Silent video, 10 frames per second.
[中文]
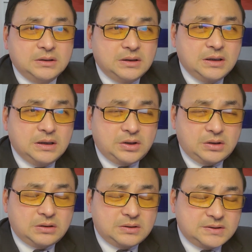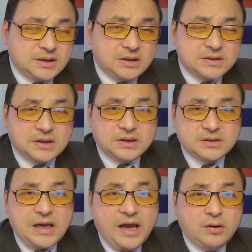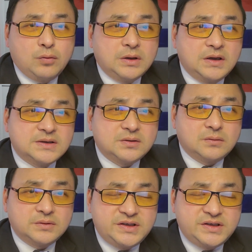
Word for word: 呃，这个这个这爱国的这种